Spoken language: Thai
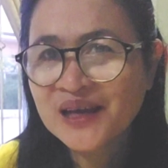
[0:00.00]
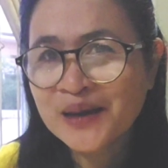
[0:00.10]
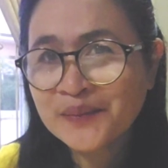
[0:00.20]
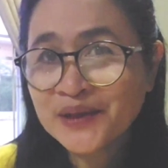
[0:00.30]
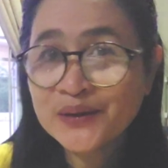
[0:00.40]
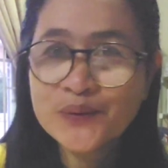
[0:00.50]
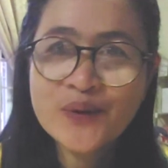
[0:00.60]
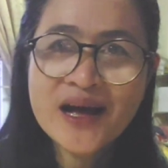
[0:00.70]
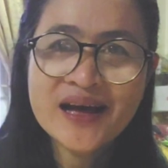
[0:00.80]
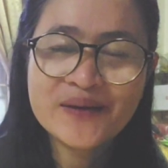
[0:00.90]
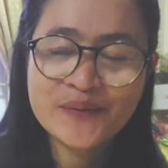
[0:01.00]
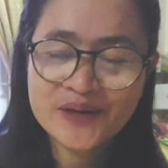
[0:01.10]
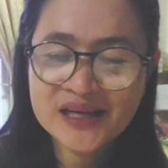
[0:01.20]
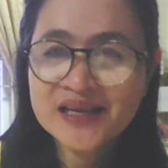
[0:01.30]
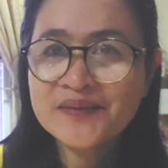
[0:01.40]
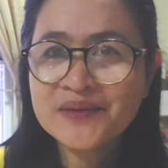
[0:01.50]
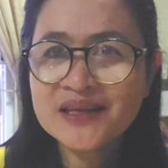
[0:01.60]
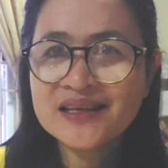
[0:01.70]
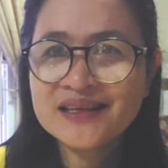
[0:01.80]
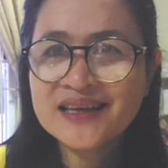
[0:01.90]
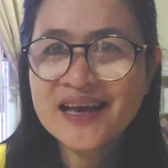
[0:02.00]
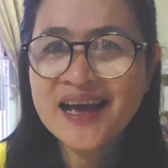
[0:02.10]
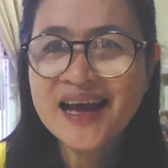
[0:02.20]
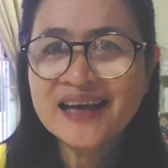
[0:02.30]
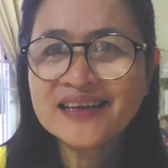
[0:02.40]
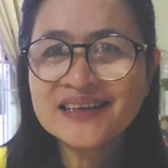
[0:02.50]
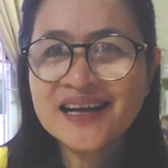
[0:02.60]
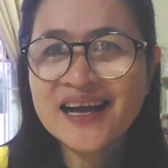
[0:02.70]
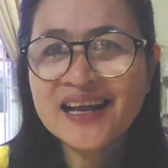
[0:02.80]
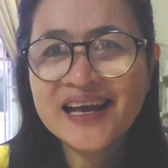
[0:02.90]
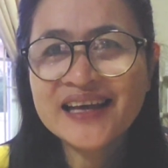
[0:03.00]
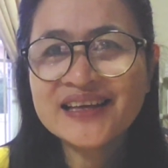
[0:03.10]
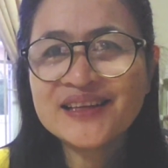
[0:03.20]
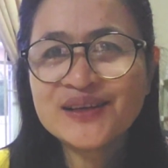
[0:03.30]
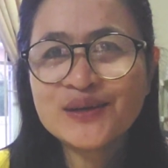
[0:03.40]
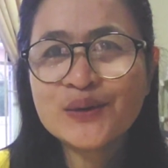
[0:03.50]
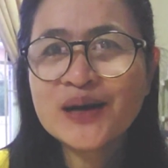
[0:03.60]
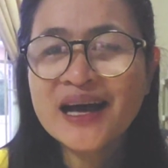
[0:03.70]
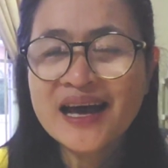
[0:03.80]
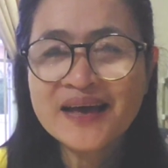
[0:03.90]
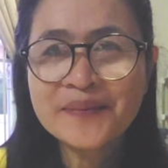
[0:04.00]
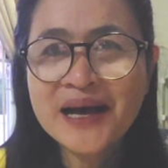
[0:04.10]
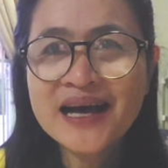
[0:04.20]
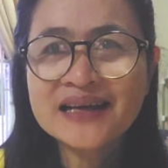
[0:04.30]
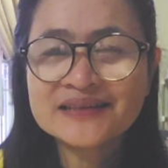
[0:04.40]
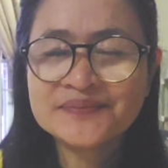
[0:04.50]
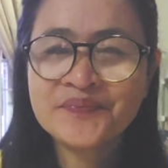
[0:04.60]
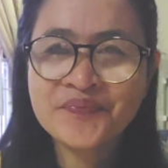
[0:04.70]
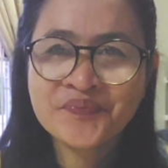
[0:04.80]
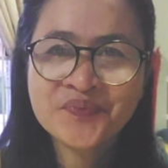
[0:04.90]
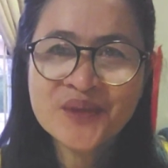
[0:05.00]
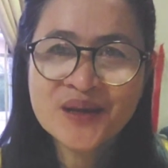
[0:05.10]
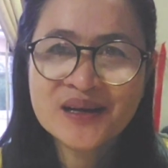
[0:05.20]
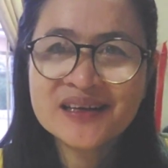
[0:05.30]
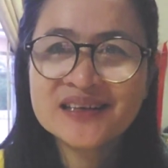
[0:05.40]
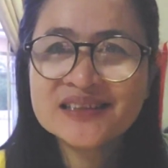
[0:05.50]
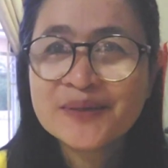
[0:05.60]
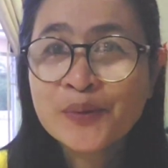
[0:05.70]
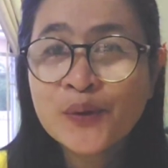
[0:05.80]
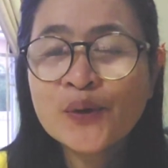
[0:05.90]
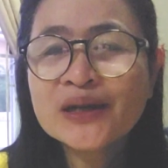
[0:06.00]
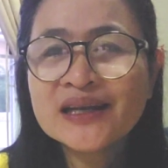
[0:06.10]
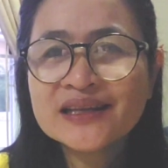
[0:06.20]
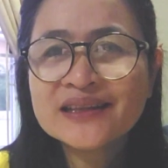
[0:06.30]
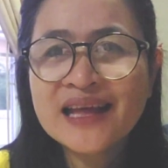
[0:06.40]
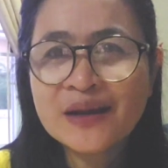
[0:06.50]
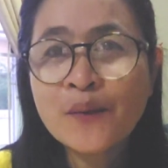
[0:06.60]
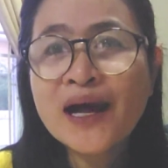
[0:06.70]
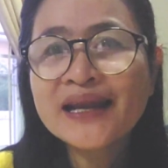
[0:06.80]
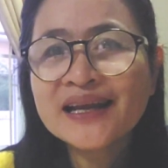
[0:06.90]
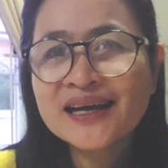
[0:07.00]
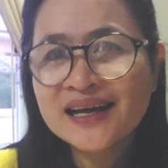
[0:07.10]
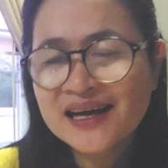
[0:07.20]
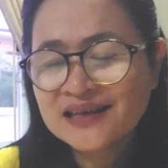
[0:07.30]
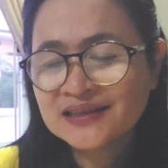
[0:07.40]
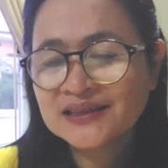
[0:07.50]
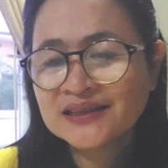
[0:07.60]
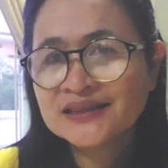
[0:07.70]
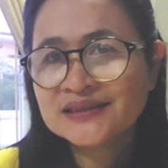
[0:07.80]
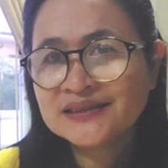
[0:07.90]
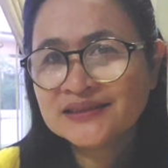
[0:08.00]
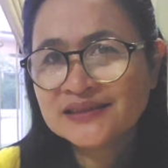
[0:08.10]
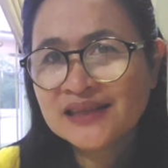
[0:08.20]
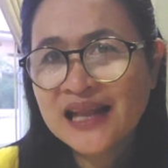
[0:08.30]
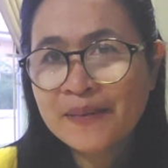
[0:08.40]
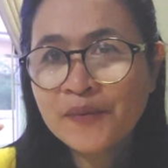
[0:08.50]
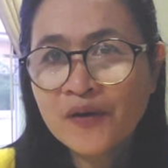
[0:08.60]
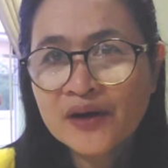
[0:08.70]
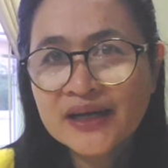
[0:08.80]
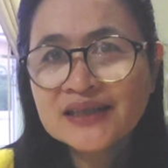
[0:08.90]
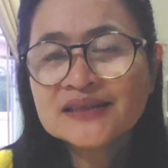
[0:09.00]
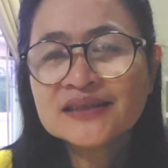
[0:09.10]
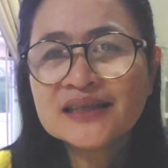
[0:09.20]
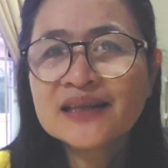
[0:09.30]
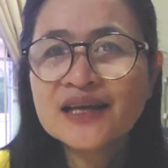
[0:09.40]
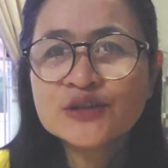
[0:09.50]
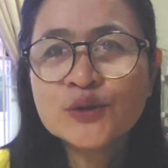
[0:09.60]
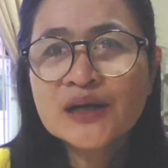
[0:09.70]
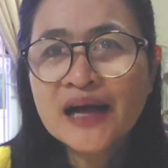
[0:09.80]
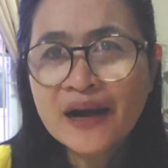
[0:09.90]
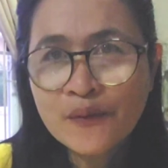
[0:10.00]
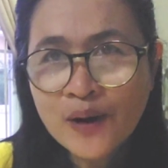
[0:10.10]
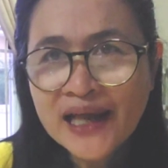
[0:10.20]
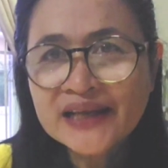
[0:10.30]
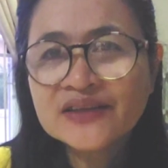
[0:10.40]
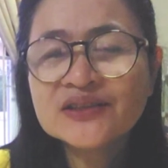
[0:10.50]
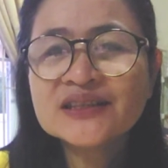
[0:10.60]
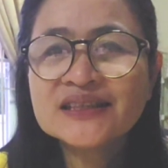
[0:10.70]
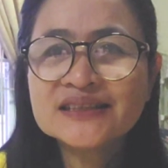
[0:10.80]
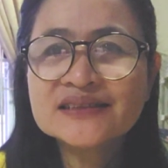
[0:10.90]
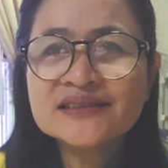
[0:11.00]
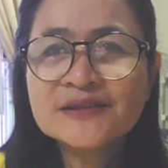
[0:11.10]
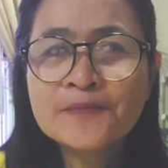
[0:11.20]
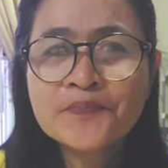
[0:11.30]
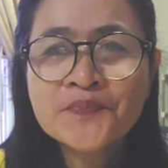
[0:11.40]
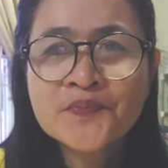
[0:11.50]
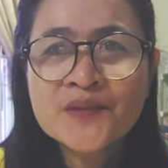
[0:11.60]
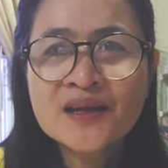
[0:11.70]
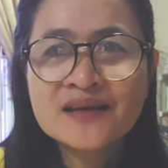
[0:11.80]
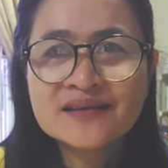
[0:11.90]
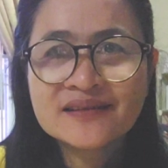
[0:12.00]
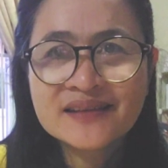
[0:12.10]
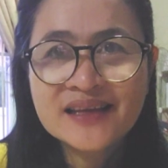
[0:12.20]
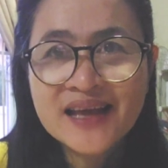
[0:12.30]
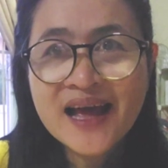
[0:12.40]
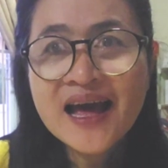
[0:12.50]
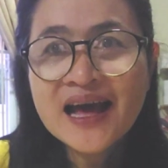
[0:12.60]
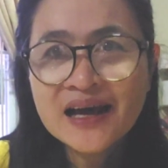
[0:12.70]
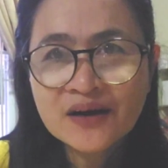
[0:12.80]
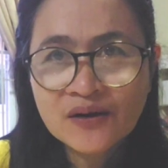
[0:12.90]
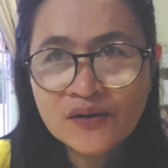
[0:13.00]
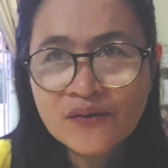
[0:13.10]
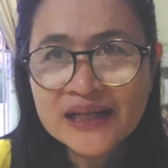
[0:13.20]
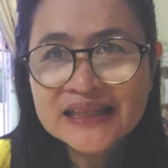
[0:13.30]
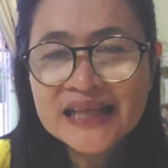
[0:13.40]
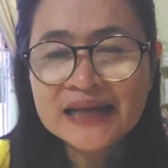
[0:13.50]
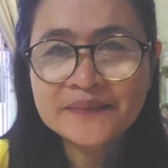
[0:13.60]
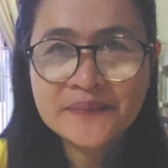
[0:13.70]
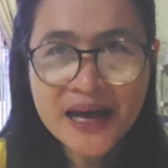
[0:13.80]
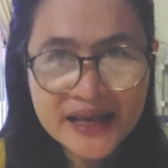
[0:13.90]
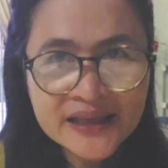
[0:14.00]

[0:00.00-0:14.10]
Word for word: เข้าไปดูว่าวันนี้มีอาหารเหนืออะไรลงขายบ้าง เขาจะโพสต์แต่ละวันนะคะ จะรับออเดอร์ตั้งแต่ช่วงกลางวันจนถึงตีห้าของวันถัดไป